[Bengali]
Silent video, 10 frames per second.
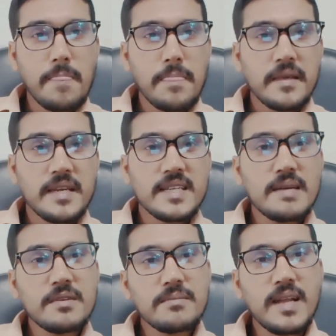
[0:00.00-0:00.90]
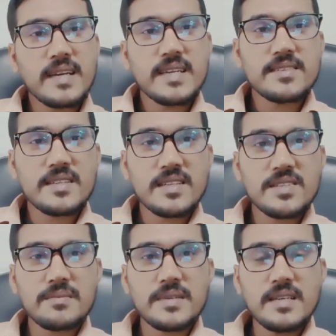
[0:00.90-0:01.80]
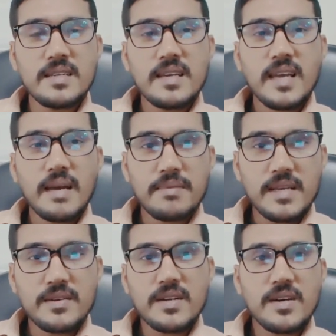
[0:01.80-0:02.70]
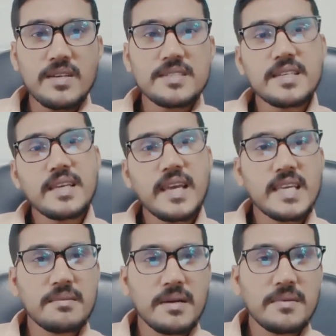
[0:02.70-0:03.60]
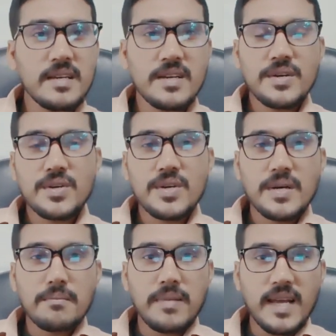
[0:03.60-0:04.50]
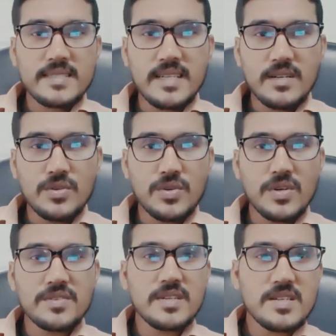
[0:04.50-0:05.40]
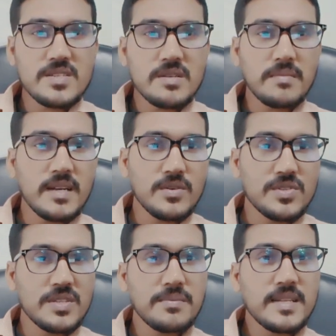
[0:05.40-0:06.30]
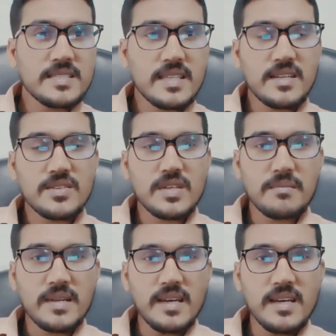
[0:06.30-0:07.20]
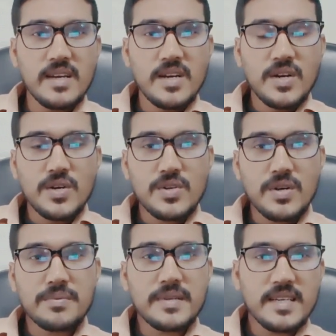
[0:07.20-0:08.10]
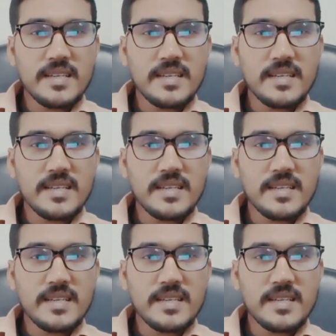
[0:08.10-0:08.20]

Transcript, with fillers: এটা আমি ব্ল্যাকের যে রেসিপি অ্যাপ্লাই করা হয় সে একইভাবে প্লাকটা লো কনসেন্ট্রেশন বা লো জিপিলে সাধারণত আমরা টপিংয়ের